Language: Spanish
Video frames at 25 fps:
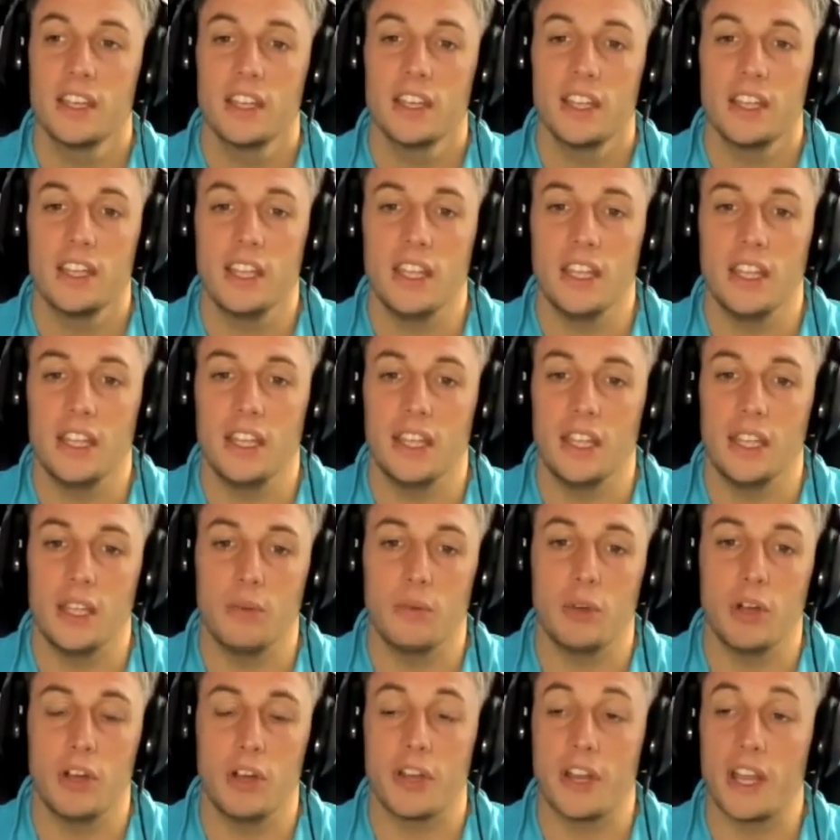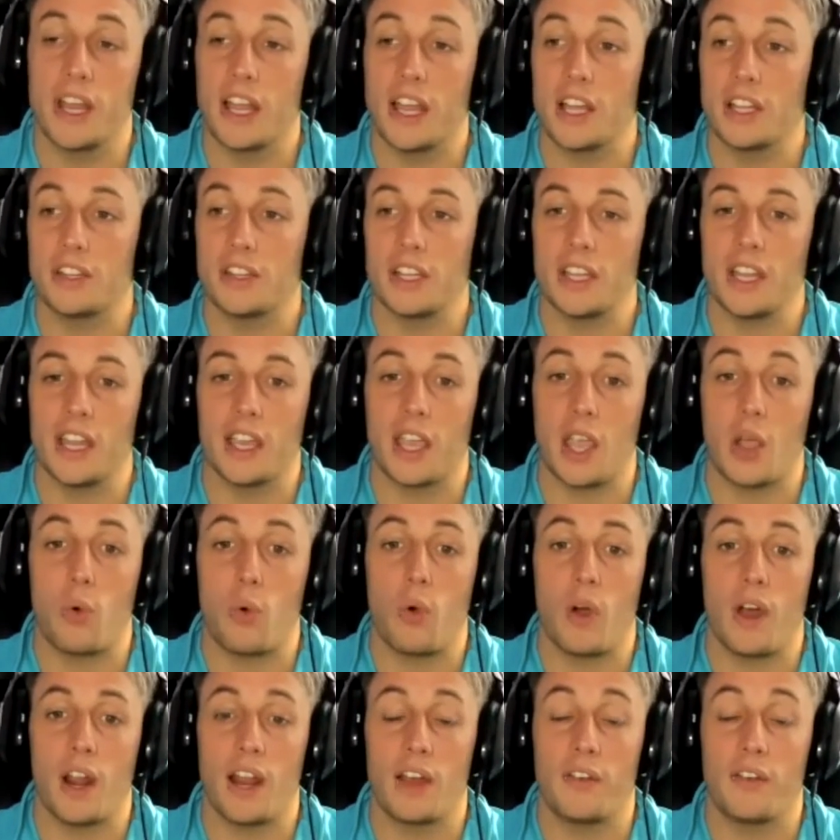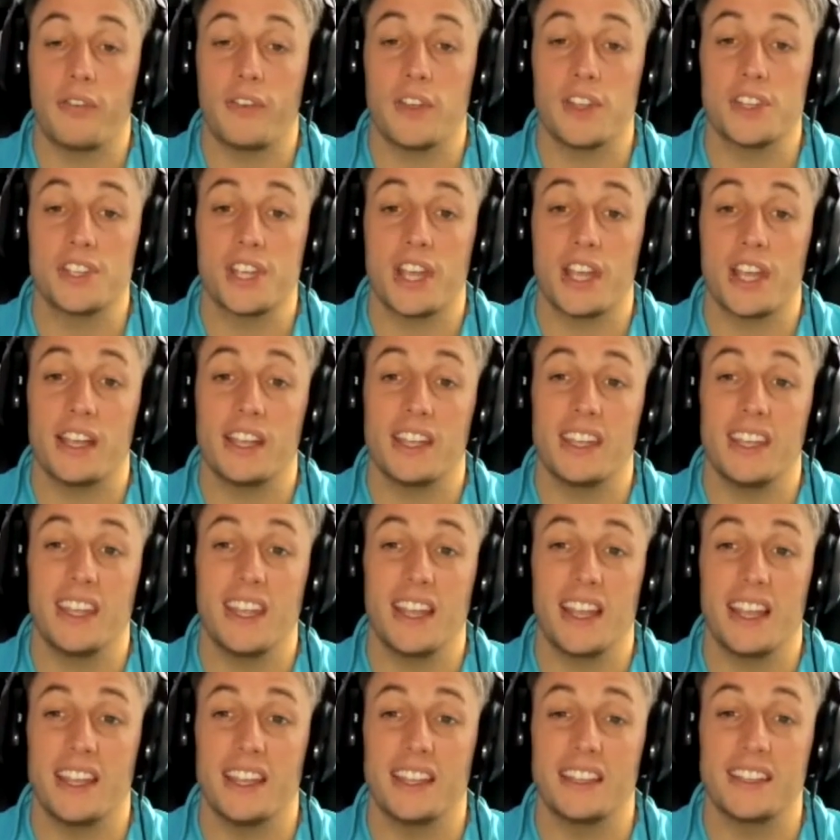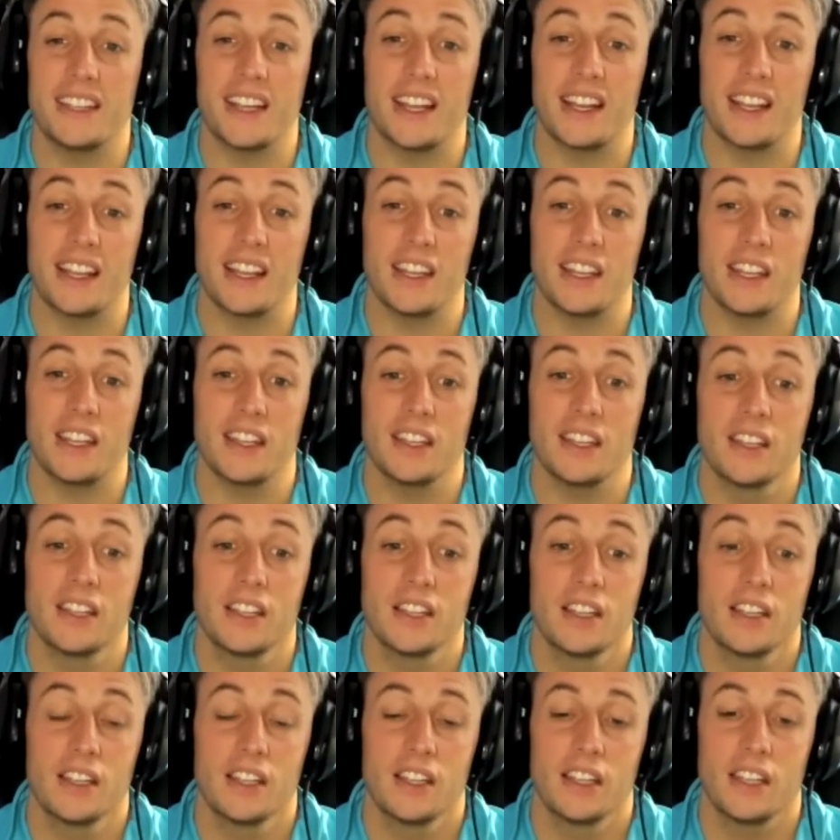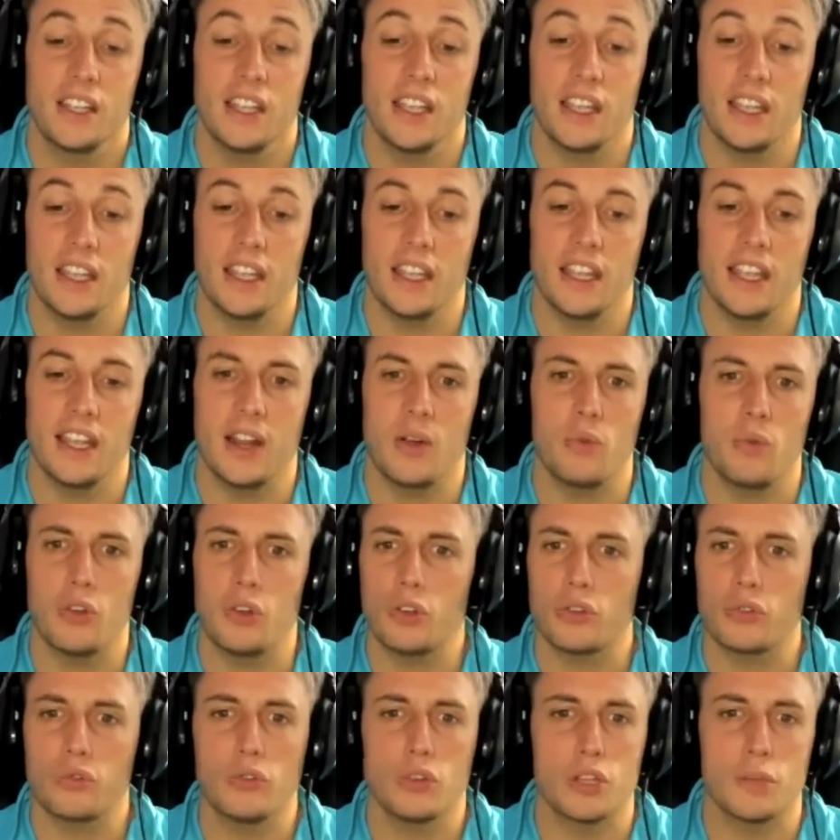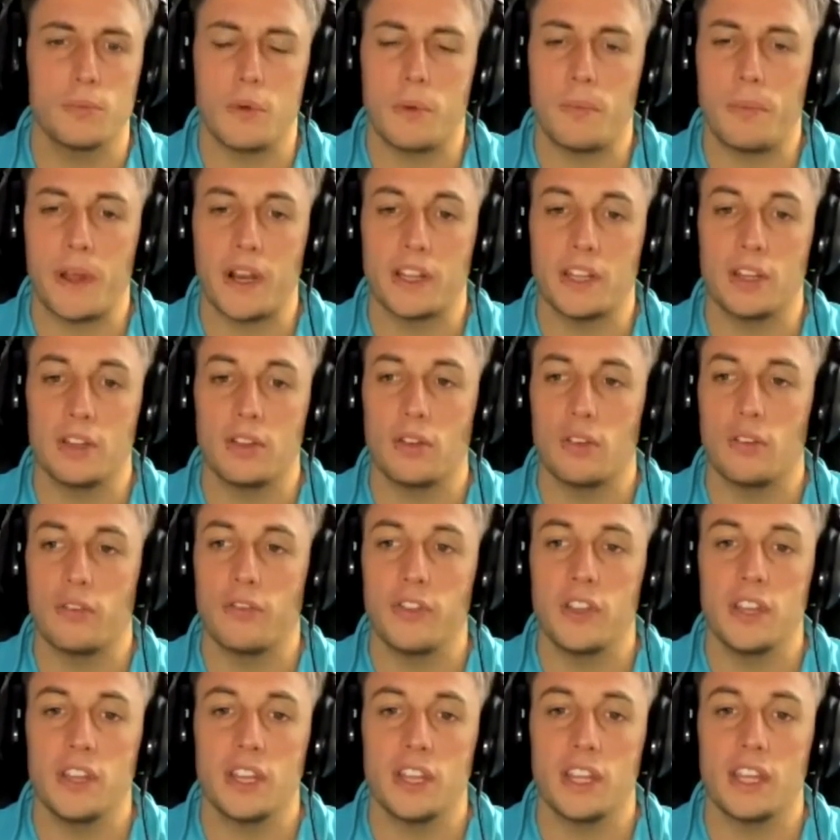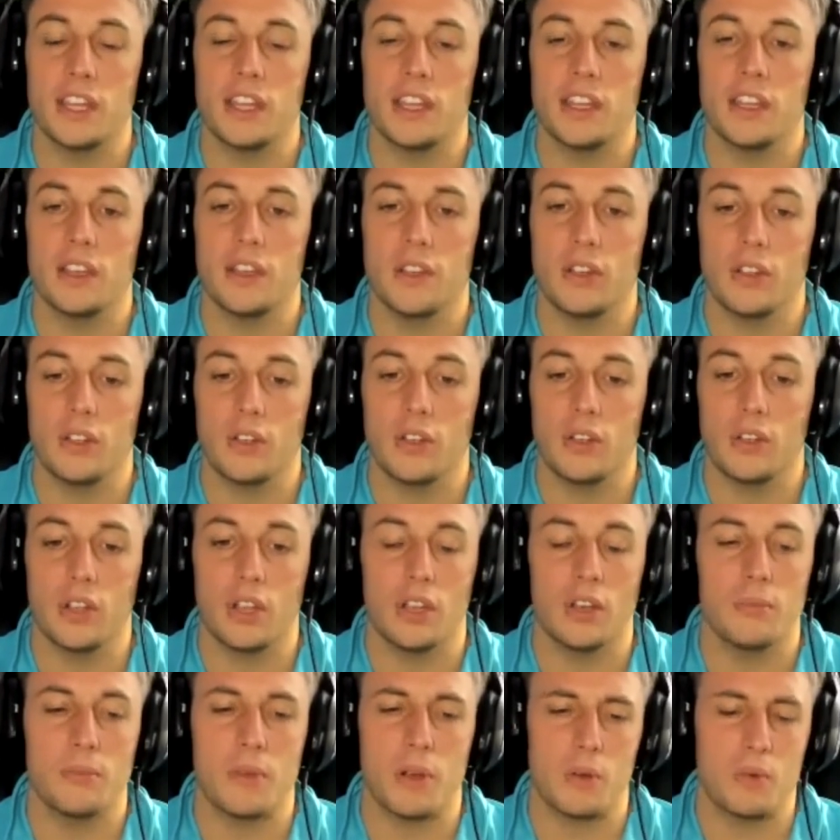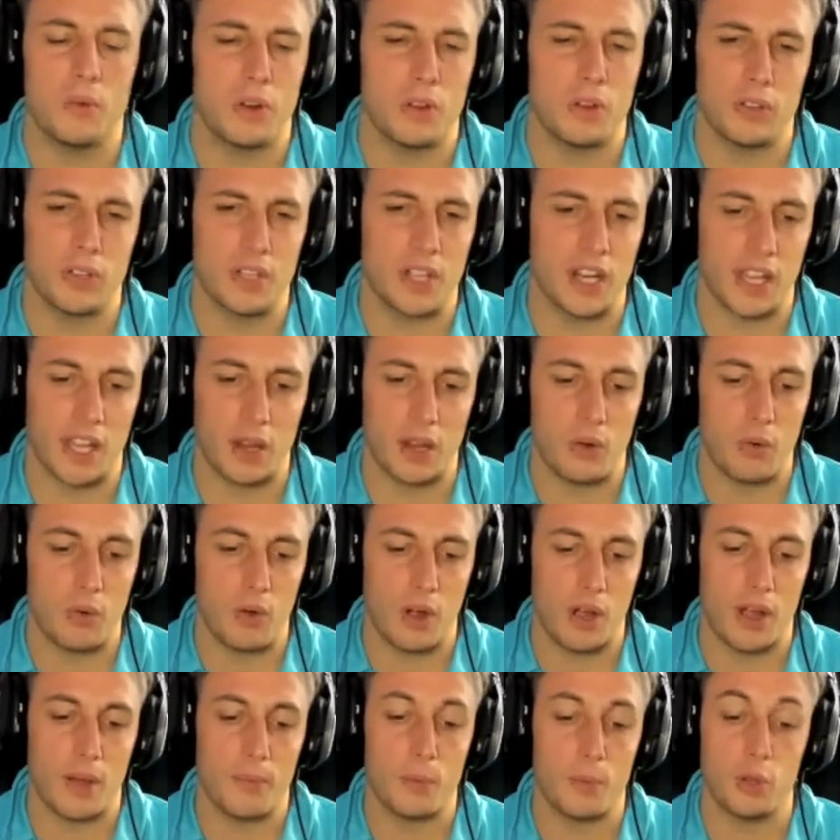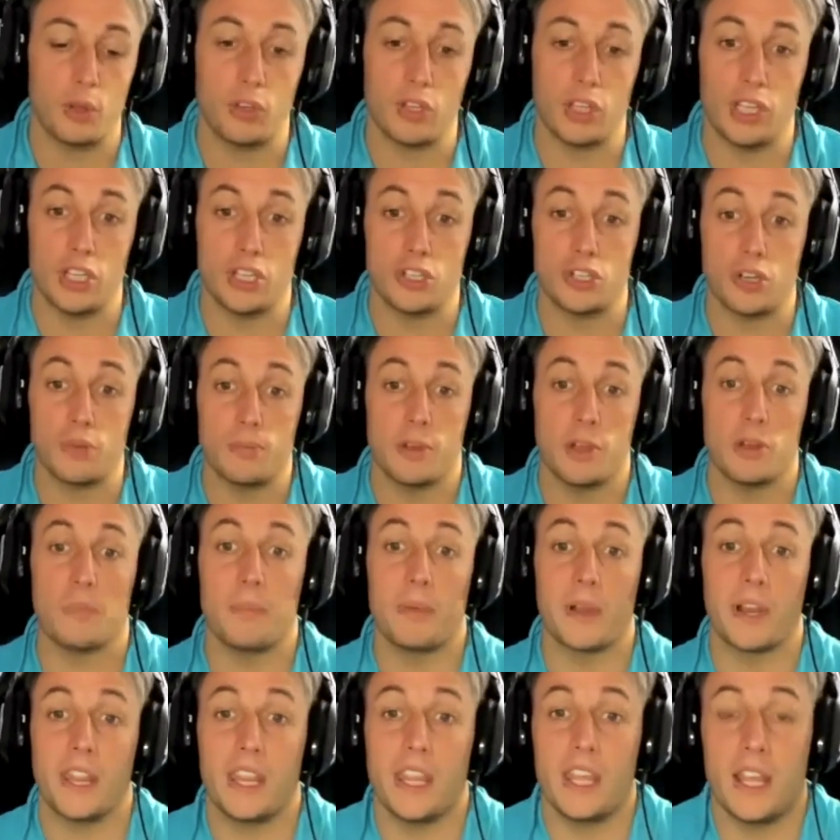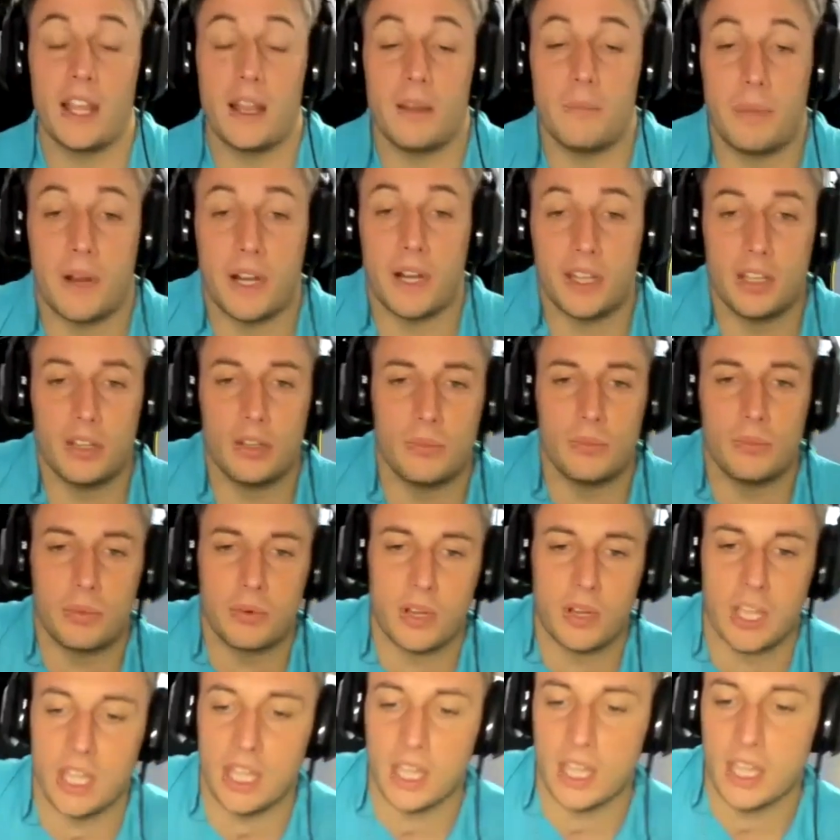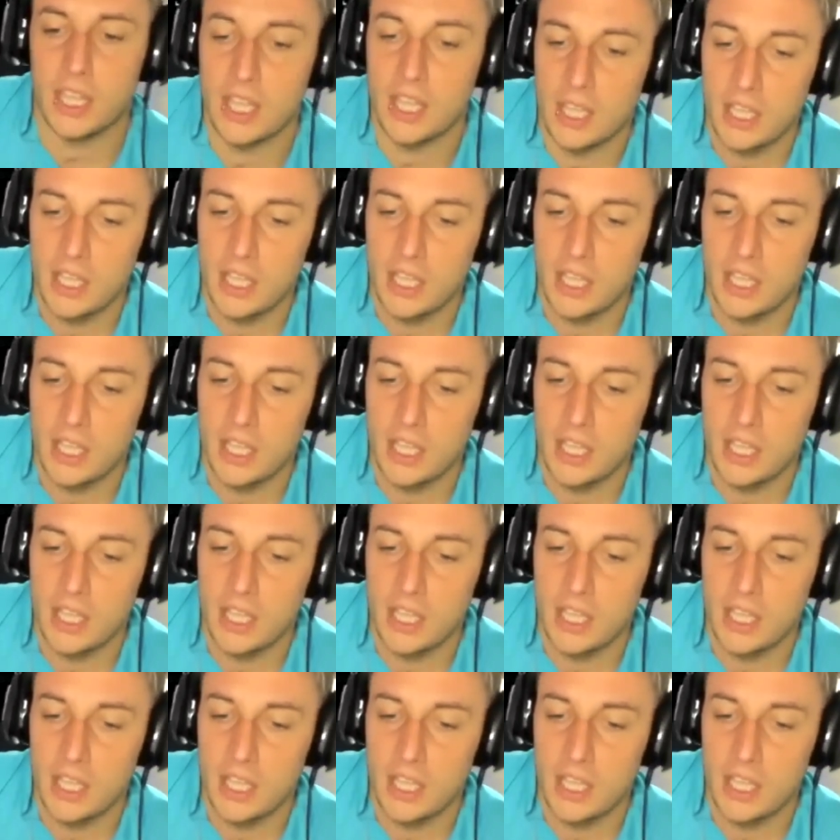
Y bueno, nada, tenía que jugar la fecha y era de tarde, eh, era uno de los últimos partidos del fin de, eh, no me acuerdo contra quién jugábamos, y yo me lo perdía el partido porque,